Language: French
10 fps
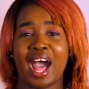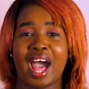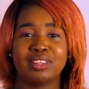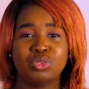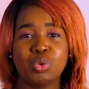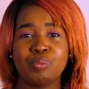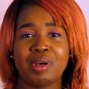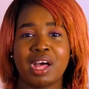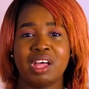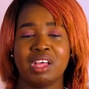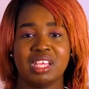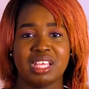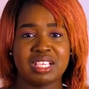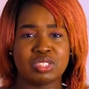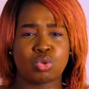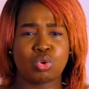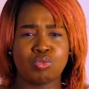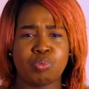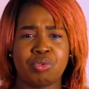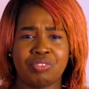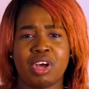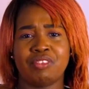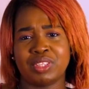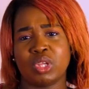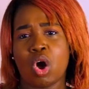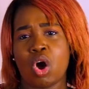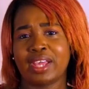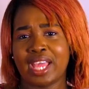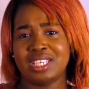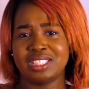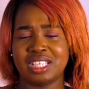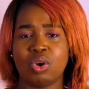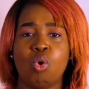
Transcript: à demain et ce que vous pouvez en fait organiser